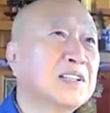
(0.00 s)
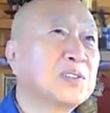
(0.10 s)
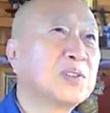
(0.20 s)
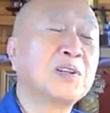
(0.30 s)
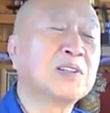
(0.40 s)

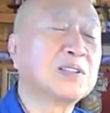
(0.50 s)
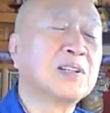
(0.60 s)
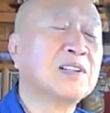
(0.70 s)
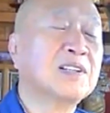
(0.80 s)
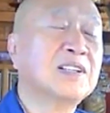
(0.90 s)
そんな
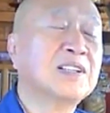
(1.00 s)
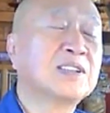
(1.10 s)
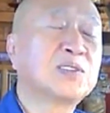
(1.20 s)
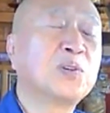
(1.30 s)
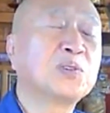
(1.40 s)

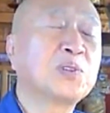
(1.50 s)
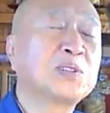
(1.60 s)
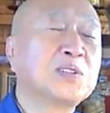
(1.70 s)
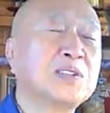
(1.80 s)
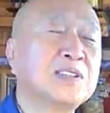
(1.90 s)
想像
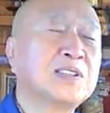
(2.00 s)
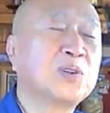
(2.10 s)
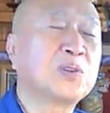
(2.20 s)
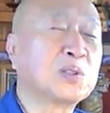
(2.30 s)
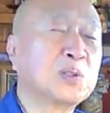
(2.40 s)
し
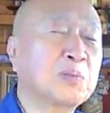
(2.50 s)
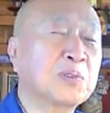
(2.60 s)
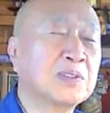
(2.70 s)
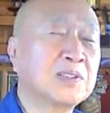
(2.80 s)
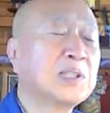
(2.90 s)
しろと言っても
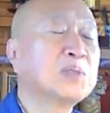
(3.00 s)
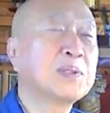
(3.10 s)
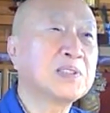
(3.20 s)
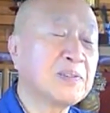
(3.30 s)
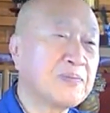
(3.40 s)
でき
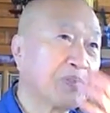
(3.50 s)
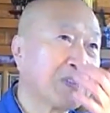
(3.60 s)
ません。